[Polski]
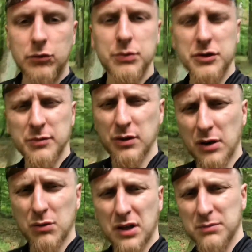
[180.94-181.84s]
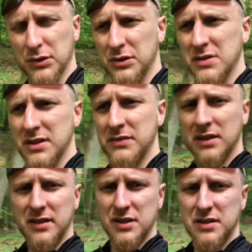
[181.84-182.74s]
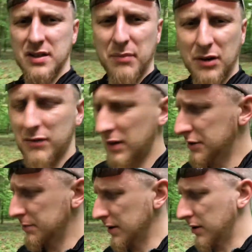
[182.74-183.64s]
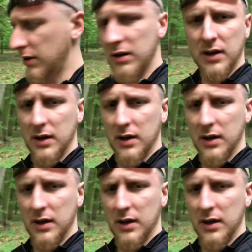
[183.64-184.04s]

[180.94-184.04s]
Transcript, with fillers: Kupiliśmy go akurat po drodze i wtedy jeszcze zapakowaliśmy go